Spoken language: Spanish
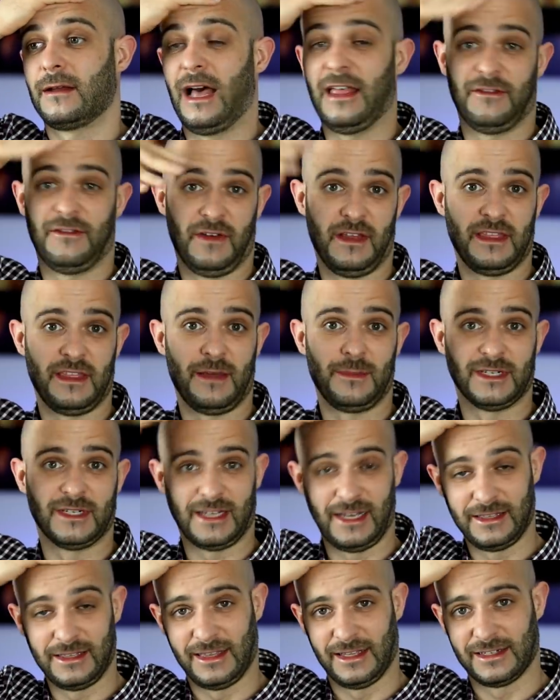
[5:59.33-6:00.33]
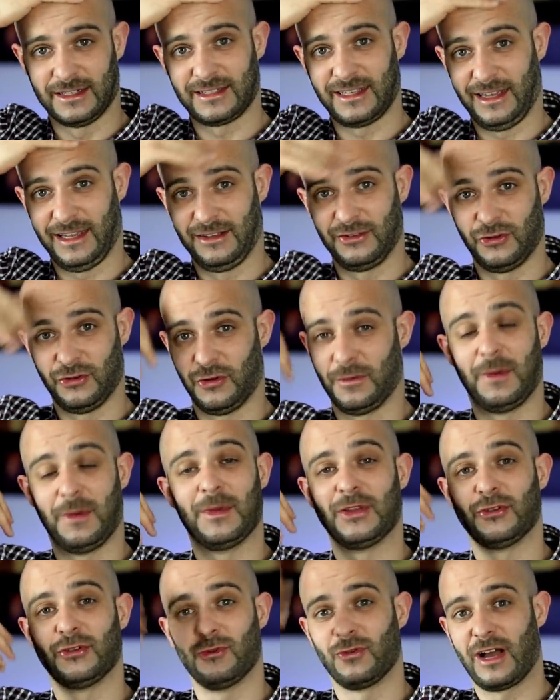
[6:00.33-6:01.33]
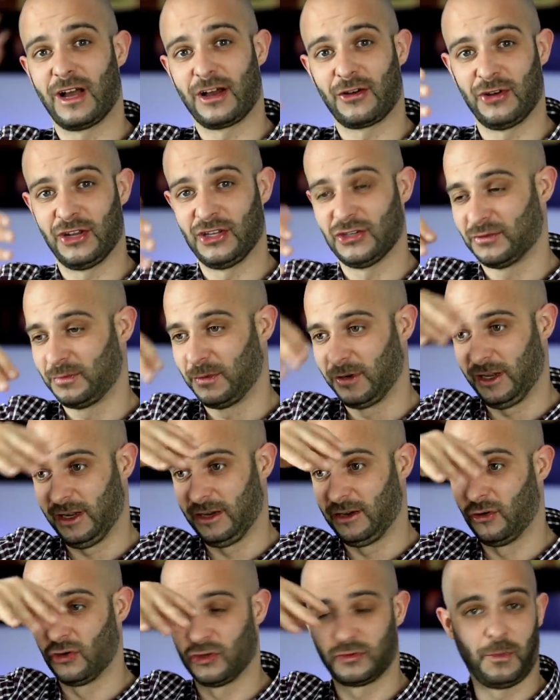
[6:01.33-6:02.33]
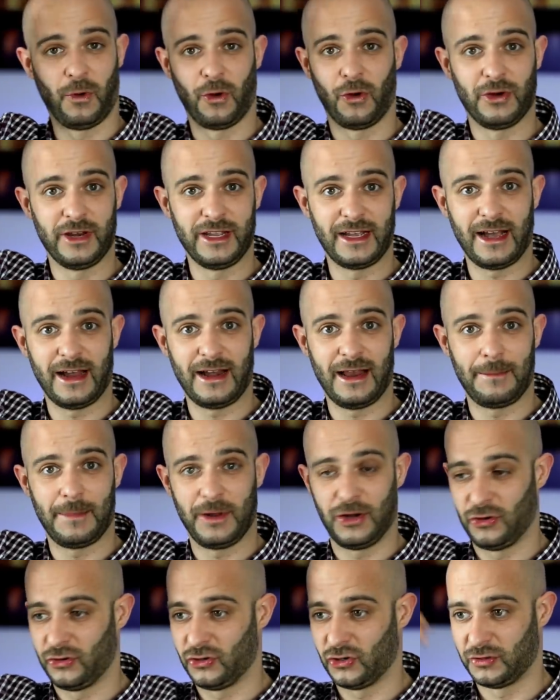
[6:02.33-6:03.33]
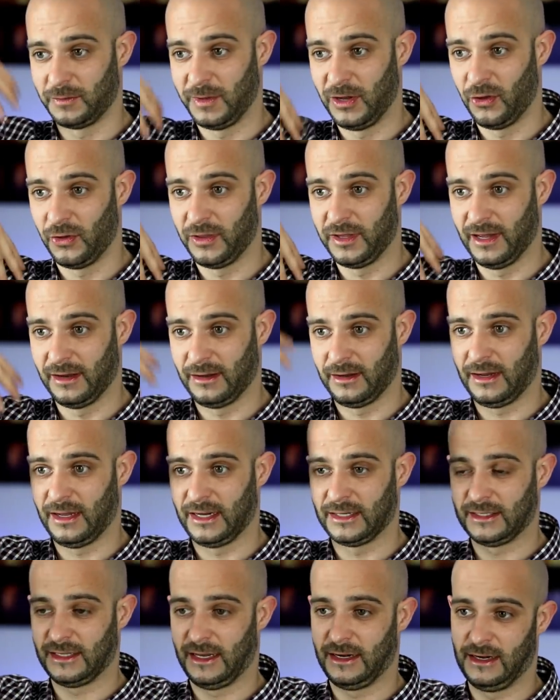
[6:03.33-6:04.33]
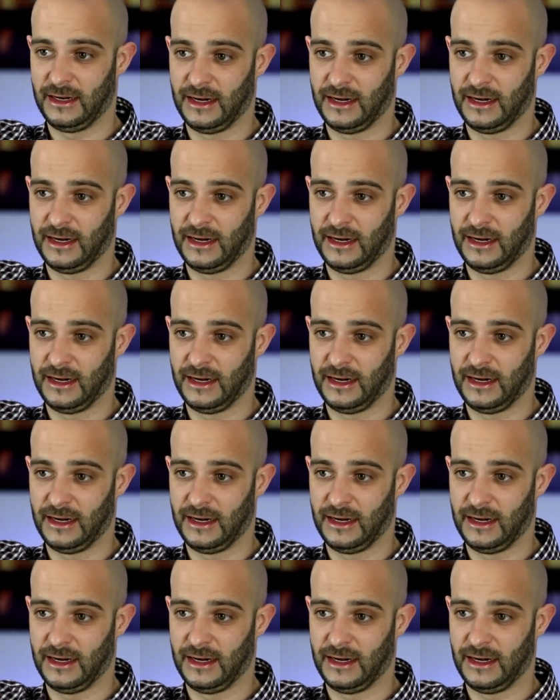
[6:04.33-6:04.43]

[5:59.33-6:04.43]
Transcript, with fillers: A diferencia de mis haters, que yo no me meto nunca con ellos porque no los pongo ni cara, pero ellos me odian, gastan